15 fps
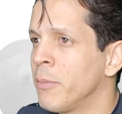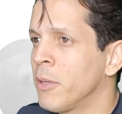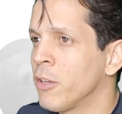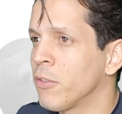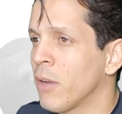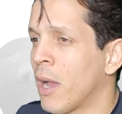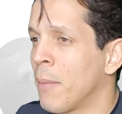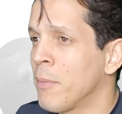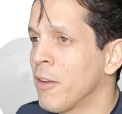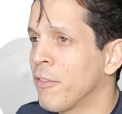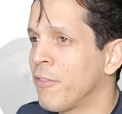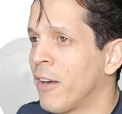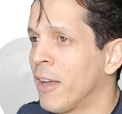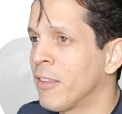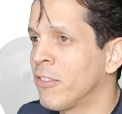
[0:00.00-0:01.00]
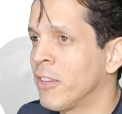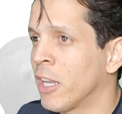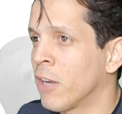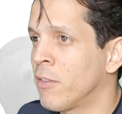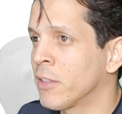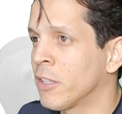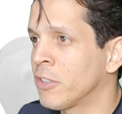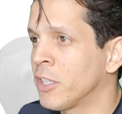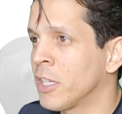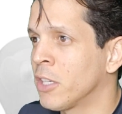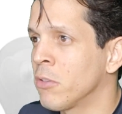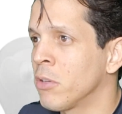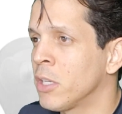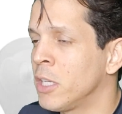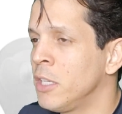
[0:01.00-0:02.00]
e a minha, a minha fase geral vai estar tá
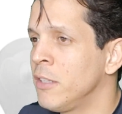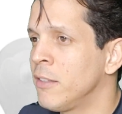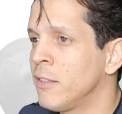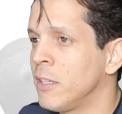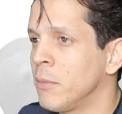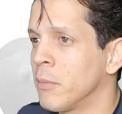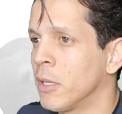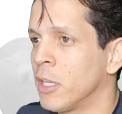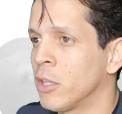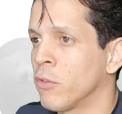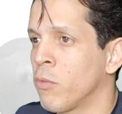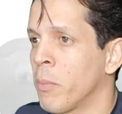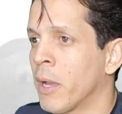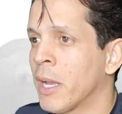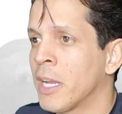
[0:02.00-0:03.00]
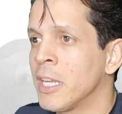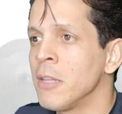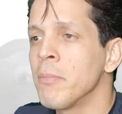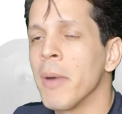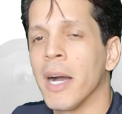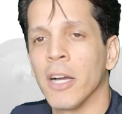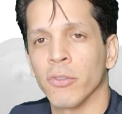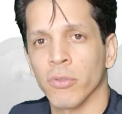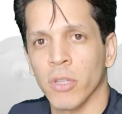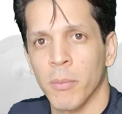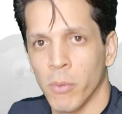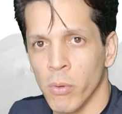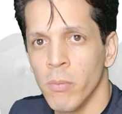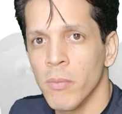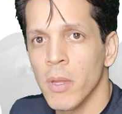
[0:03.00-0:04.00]
chegando aqui em cima, né? Então vou pegar aqui de baixo,
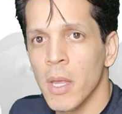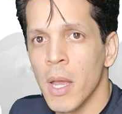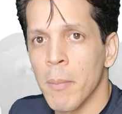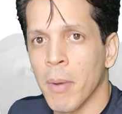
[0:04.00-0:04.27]
tá bom?